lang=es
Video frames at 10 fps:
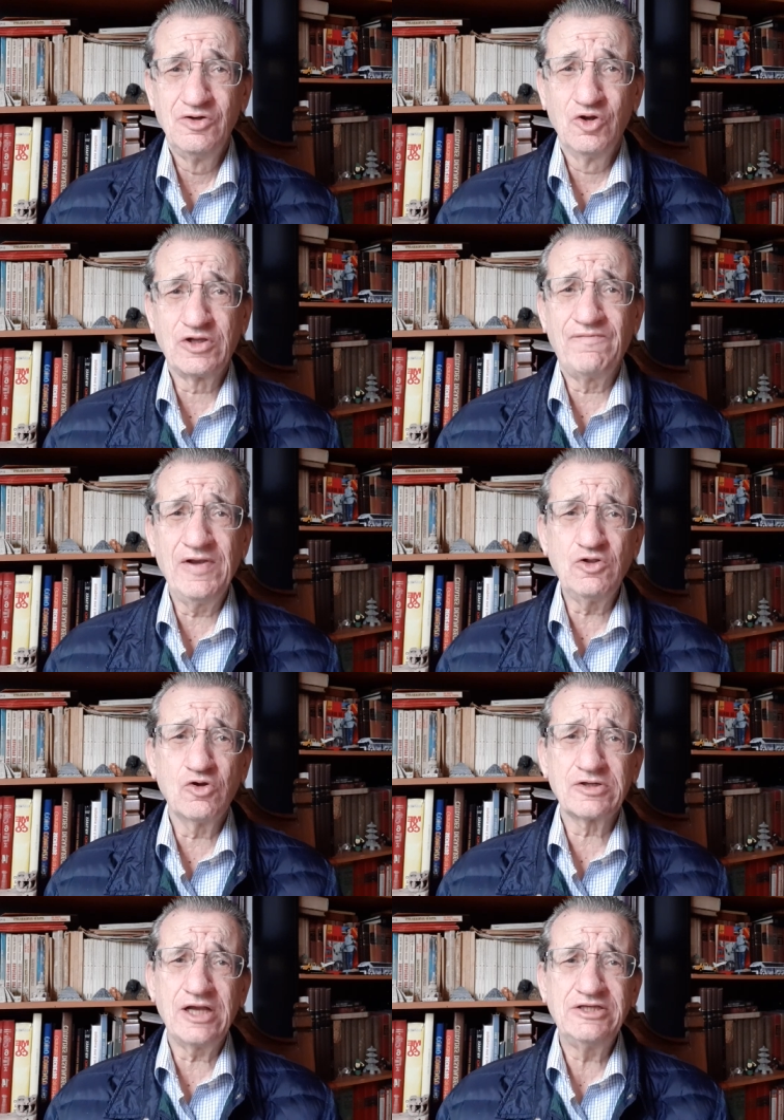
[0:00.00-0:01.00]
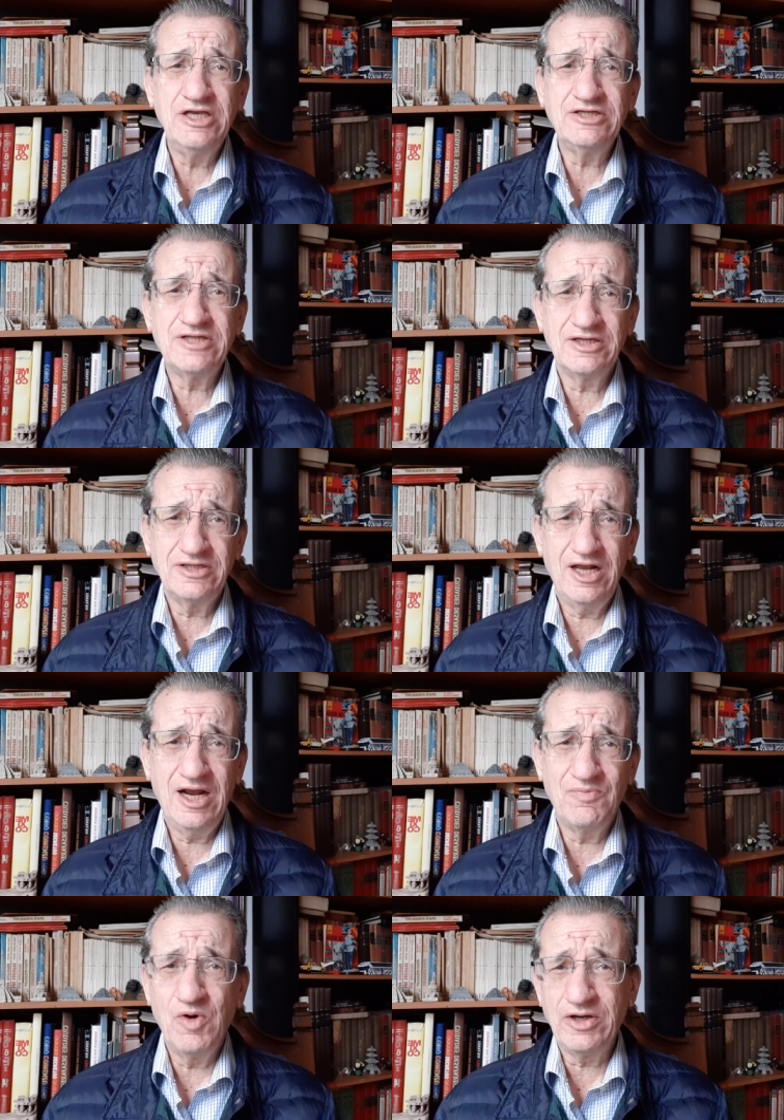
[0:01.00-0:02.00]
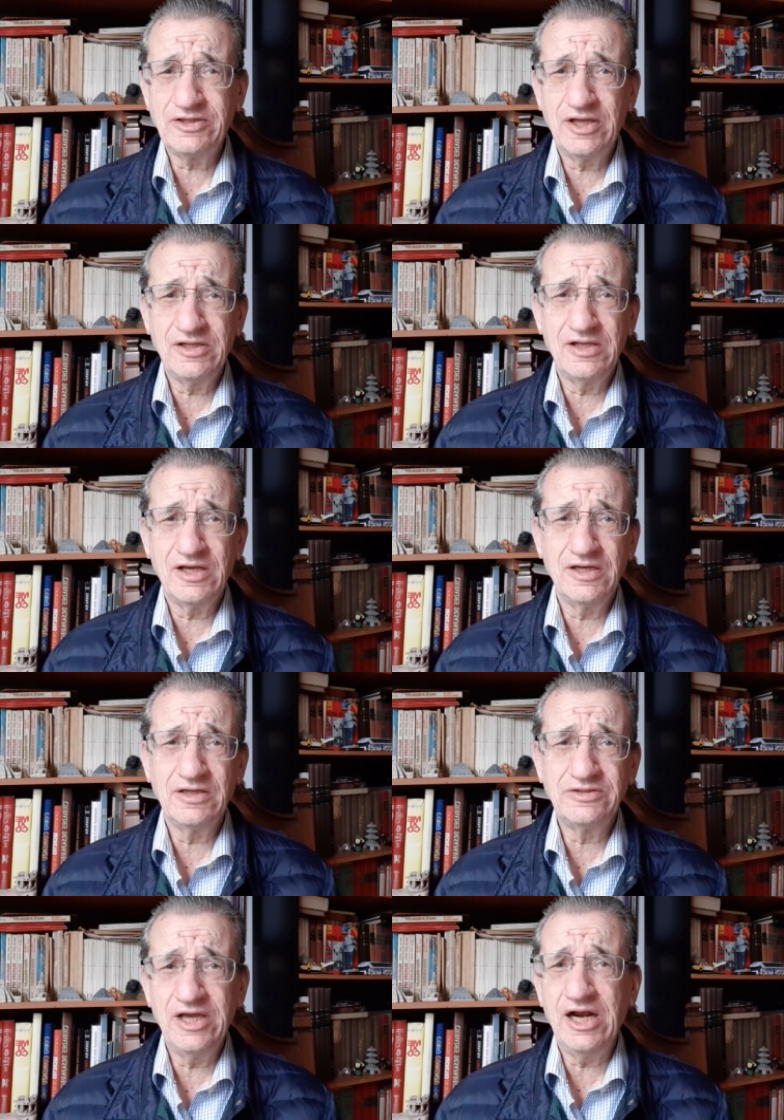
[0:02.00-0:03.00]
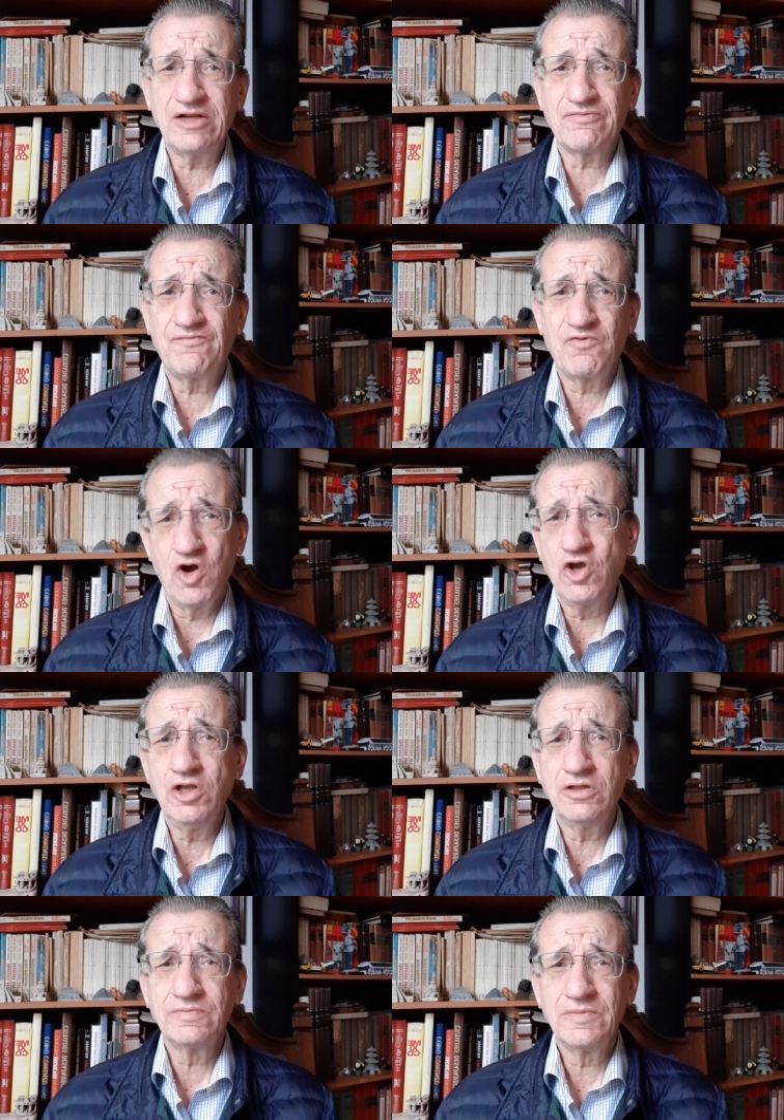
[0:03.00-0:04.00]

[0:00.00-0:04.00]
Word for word: los efectos racistas de la muerte de Gerald Freud